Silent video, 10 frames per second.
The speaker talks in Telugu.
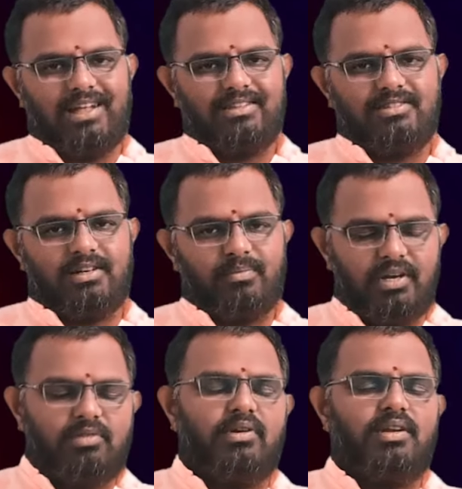సాధించడం
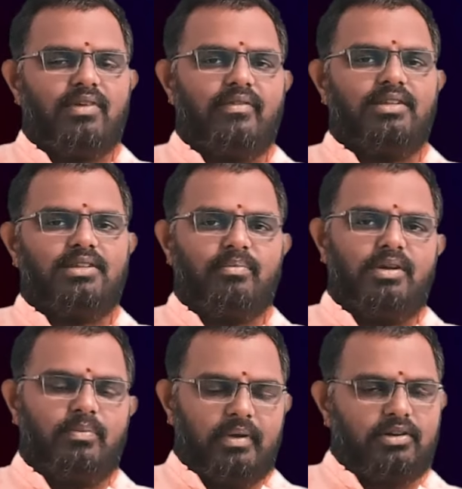ఇటువంటివి ఏవైతే
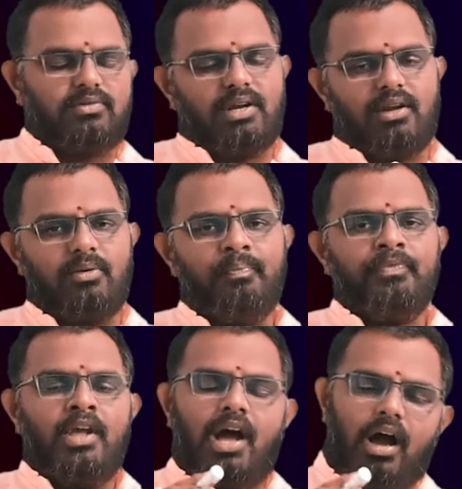మీరు పెట్టుకున్నారో
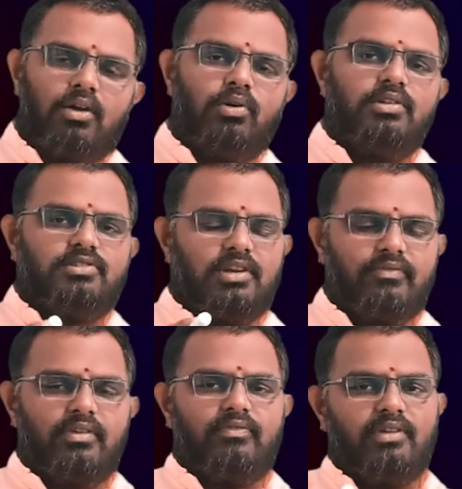ఆ గోల్స్ని
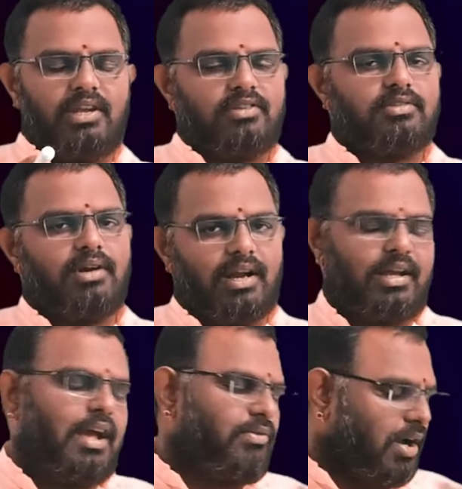ఫుల్ఫిల్
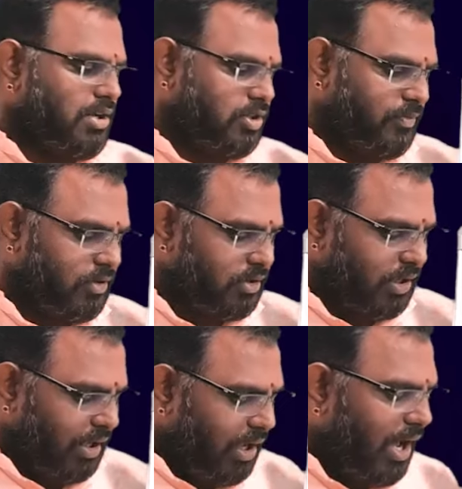చేసుకోవడానికి అవకాశం
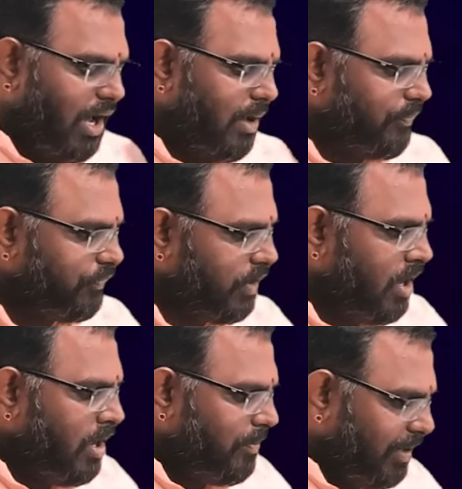ఉంటుంది ఇక
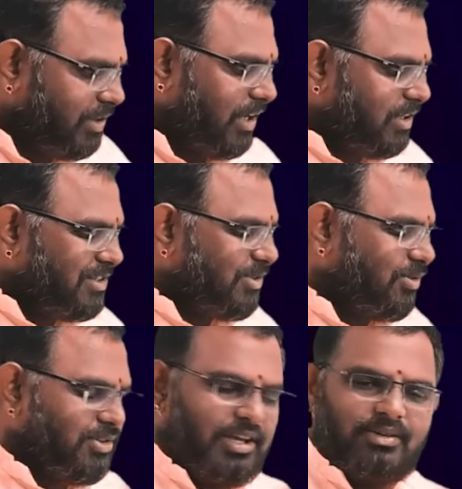ప్రత్యేకించి
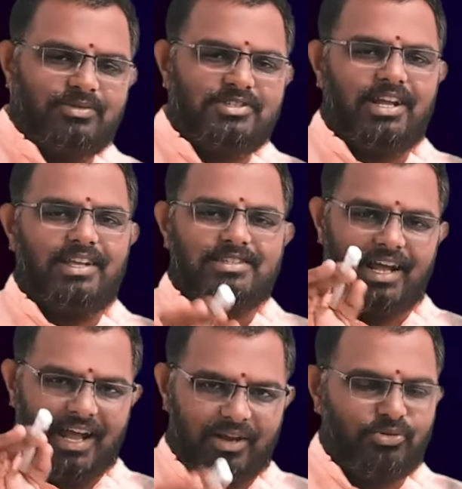తృతీయ కుజుడే
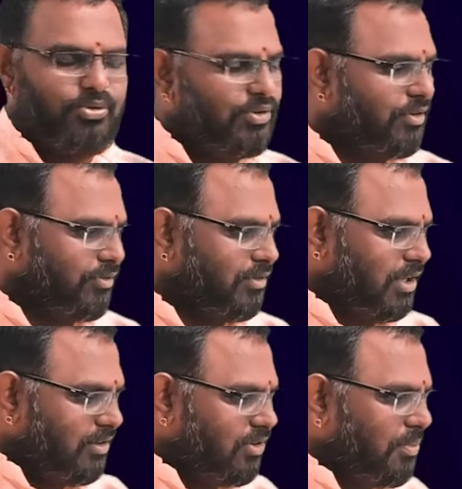చాలా అనుకూలురు
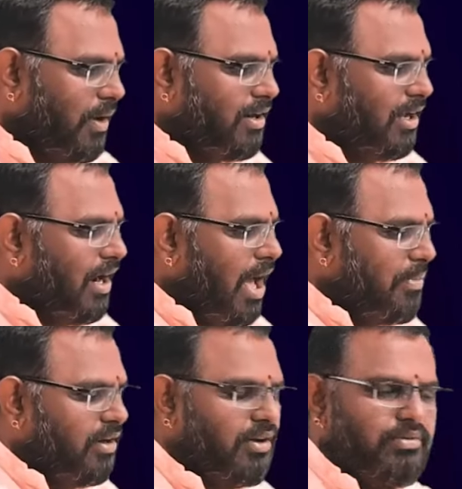దీంతో పాటుగా
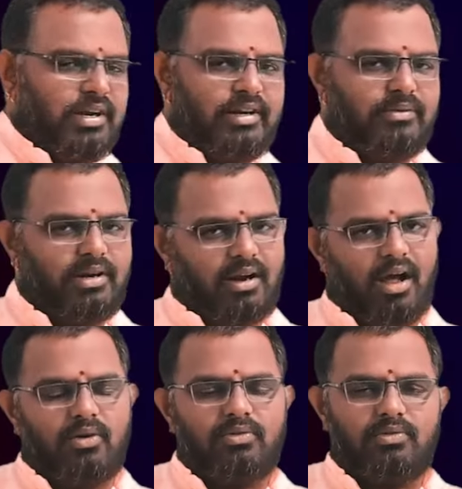లాభంలో ఉండేటువంటి
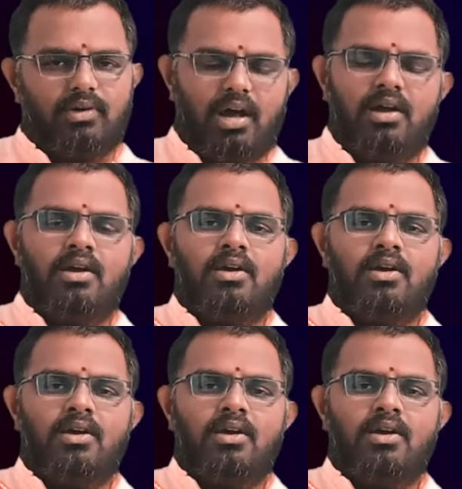రాహువు కూడా